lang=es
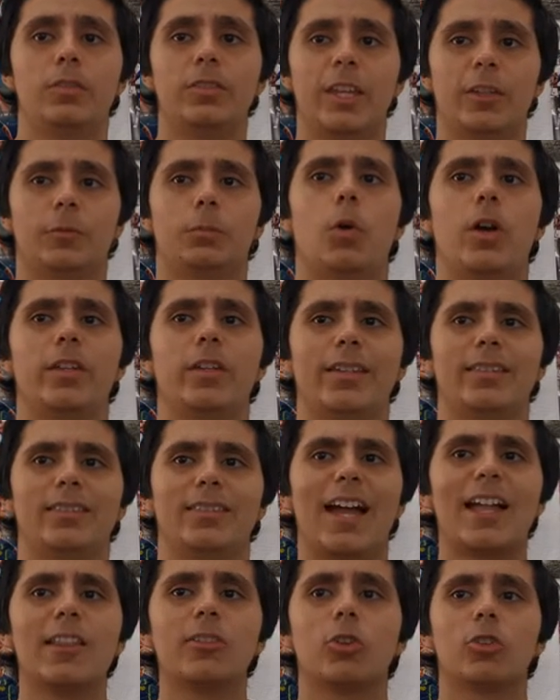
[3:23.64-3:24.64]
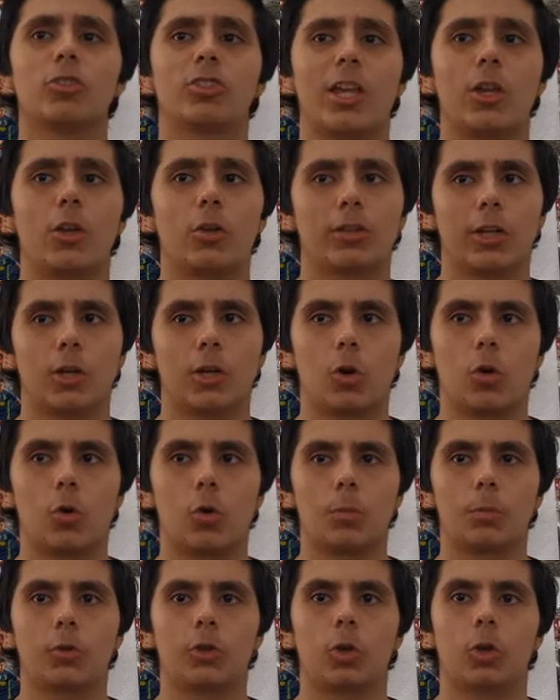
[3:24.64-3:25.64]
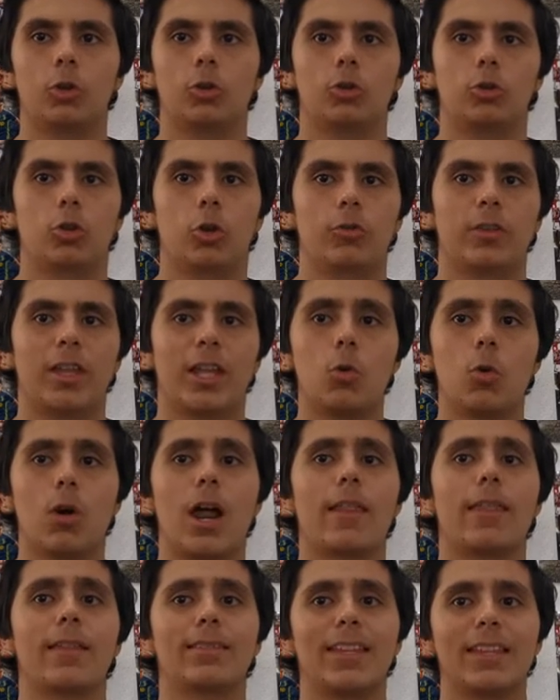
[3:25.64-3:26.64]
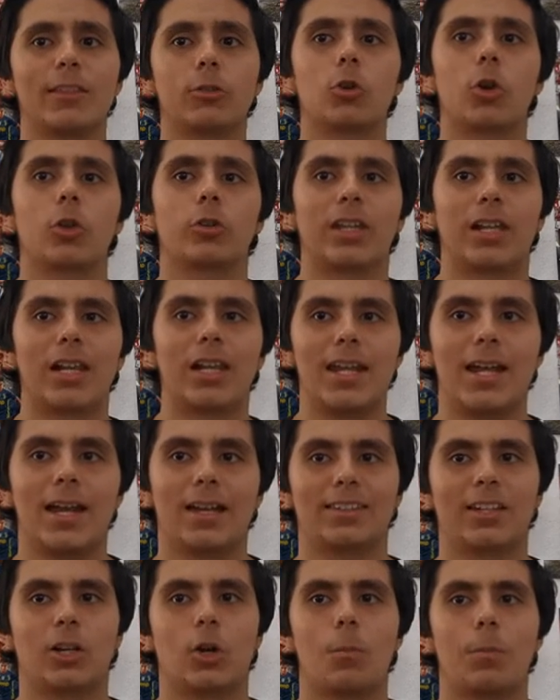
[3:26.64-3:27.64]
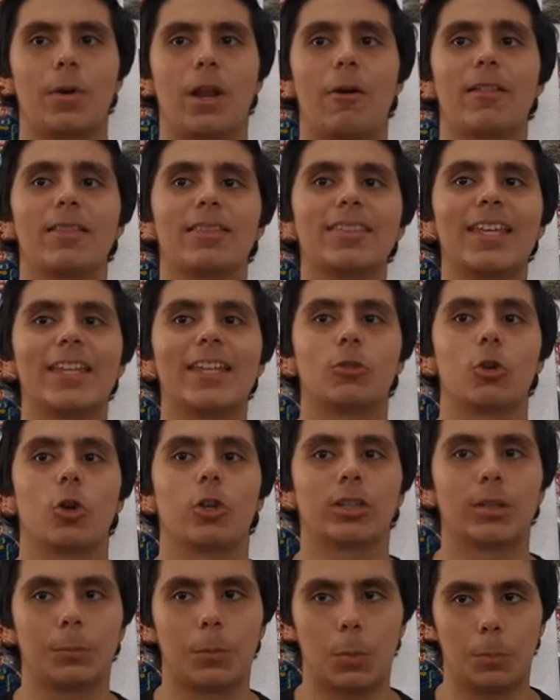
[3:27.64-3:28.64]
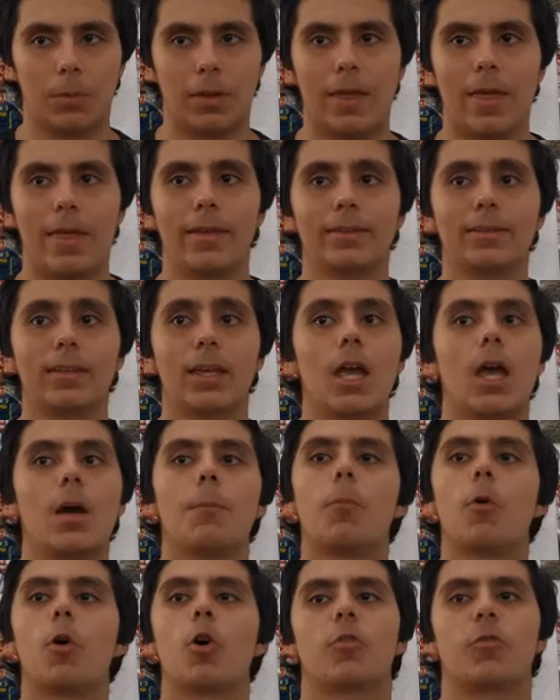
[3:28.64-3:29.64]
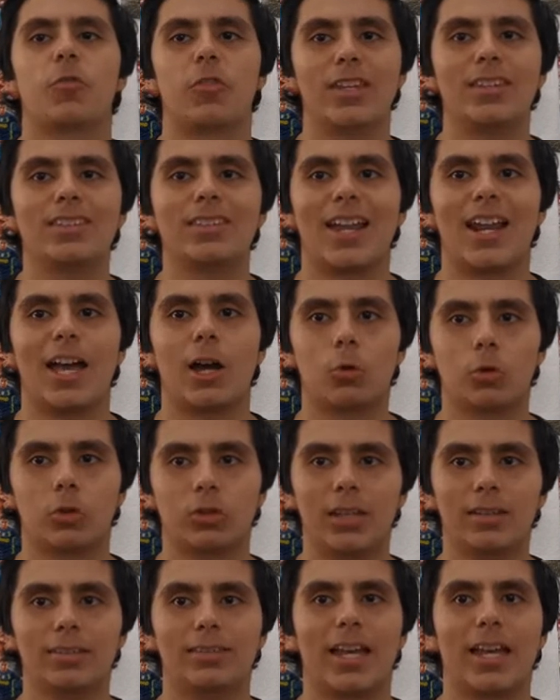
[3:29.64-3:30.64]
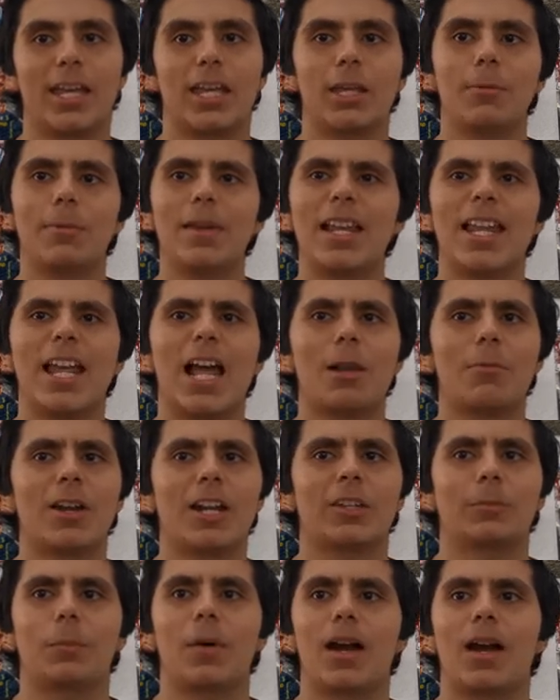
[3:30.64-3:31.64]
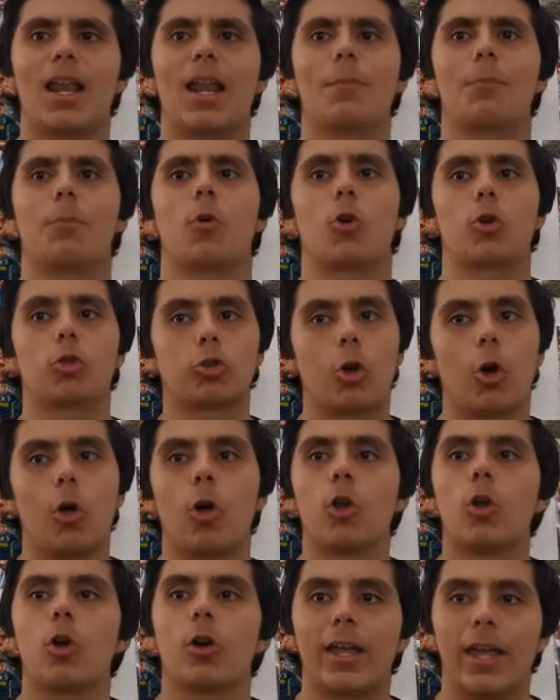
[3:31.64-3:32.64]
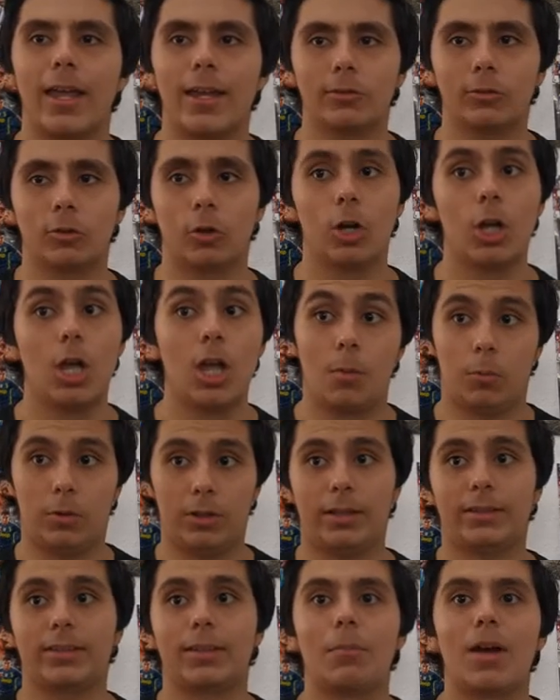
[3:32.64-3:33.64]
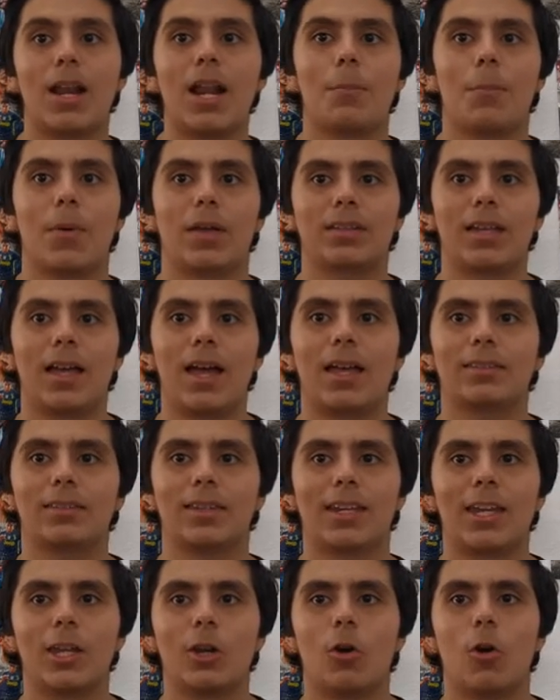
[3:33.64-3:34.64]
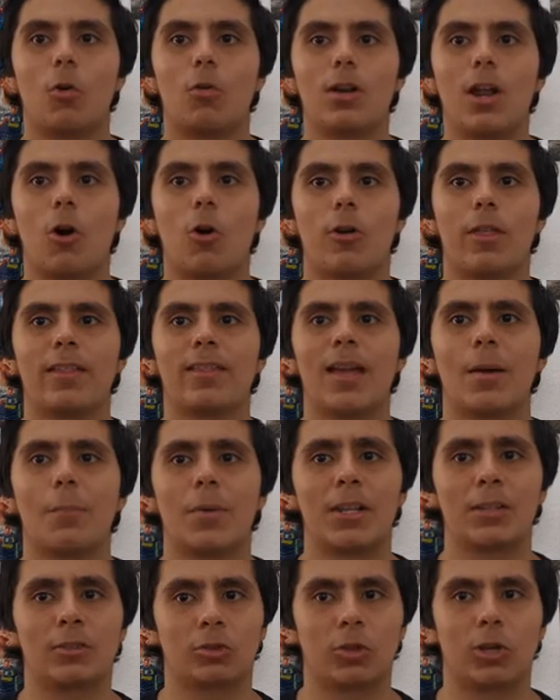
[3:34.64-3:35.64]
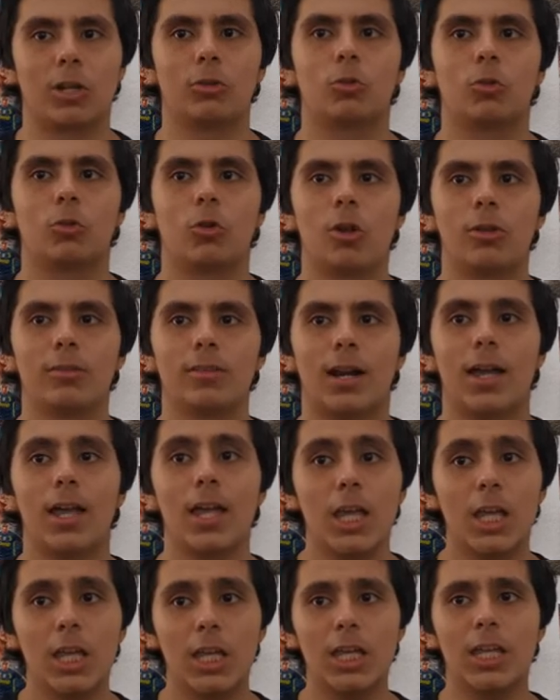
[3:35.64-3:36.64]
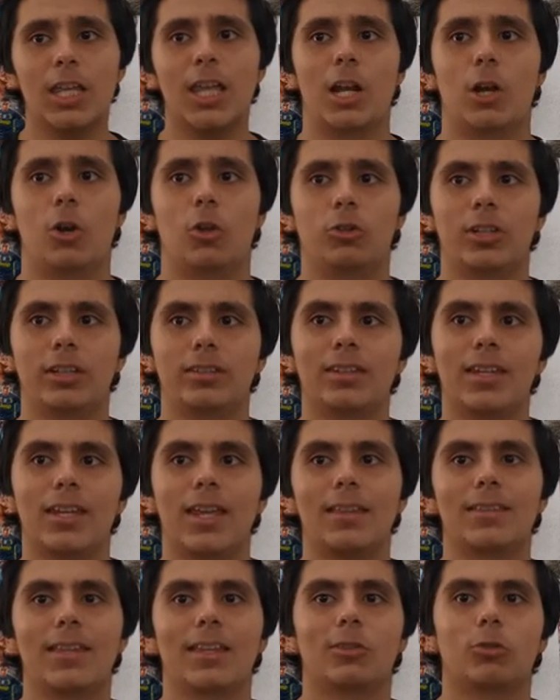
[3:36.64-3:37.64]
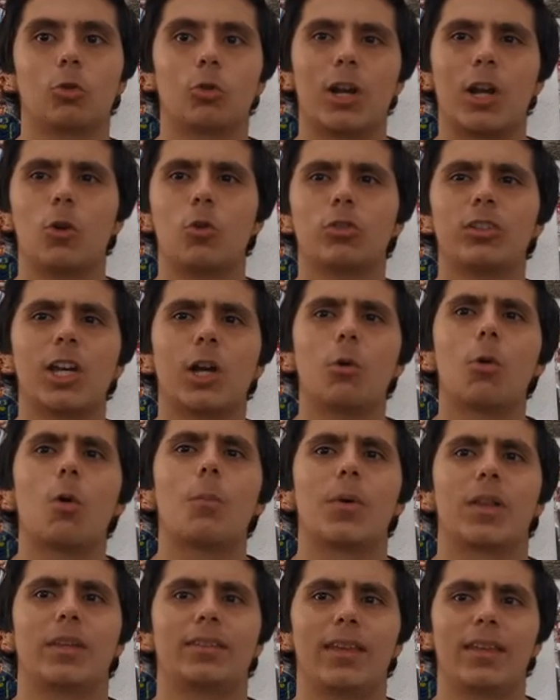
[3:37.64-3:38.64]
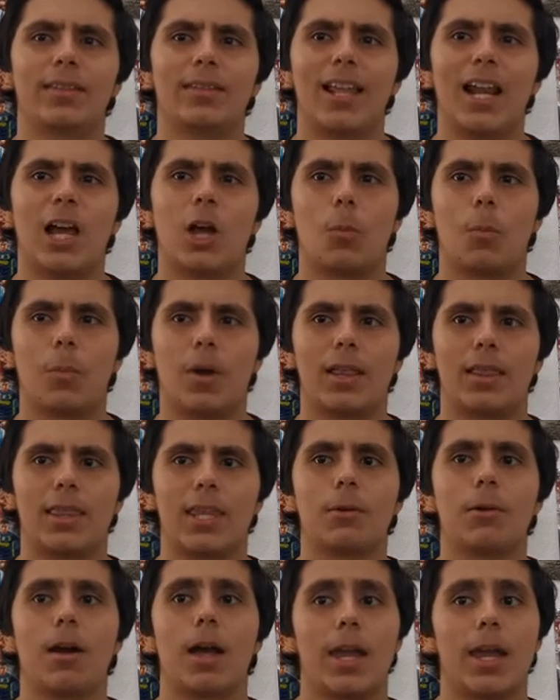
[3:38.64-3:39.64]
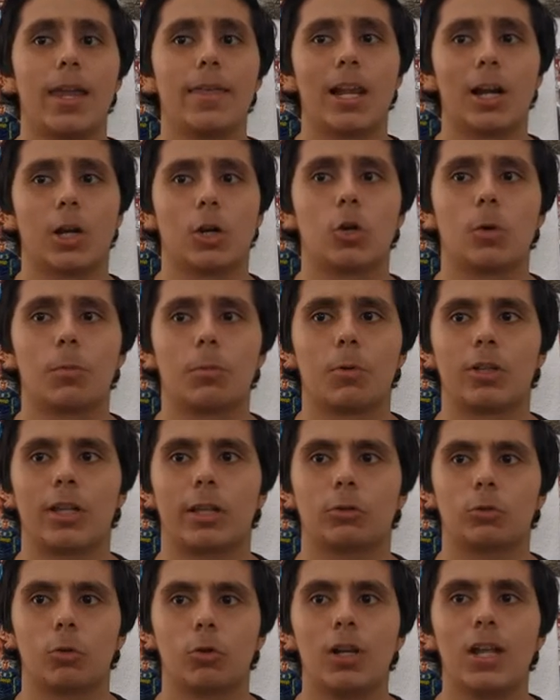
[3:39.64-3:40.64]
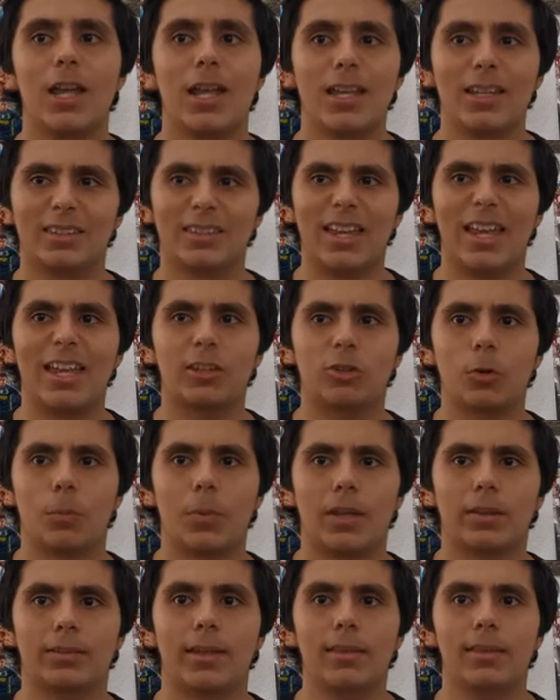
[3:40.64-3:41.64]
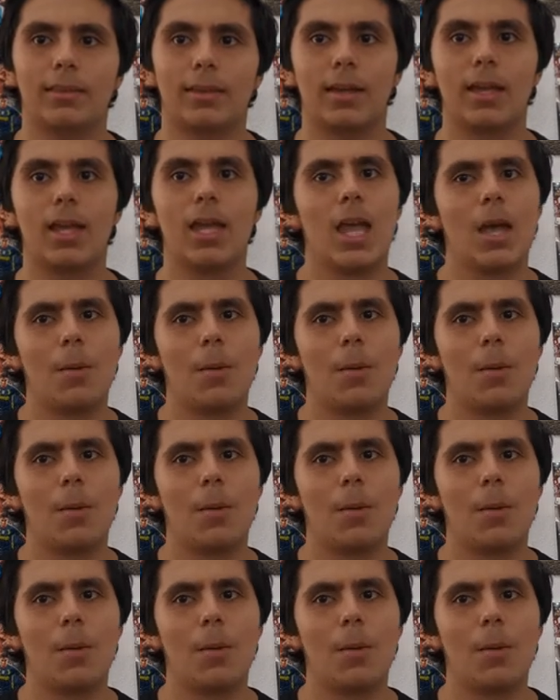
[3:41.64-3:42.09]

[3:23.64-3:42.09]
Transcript: Después de tantos años de corrupción, donde en lugar de títulos de liga se compraban títulos de propiedades, por fin se hará justicia y Billy Álvarez pagará por todo lo que hizo, pues la semana pasada se giró una orden de aprehensión en su contra y en los días siguientes su renuncia como presidente de la cooperativa y del Club Cruz Azul se hizo presente.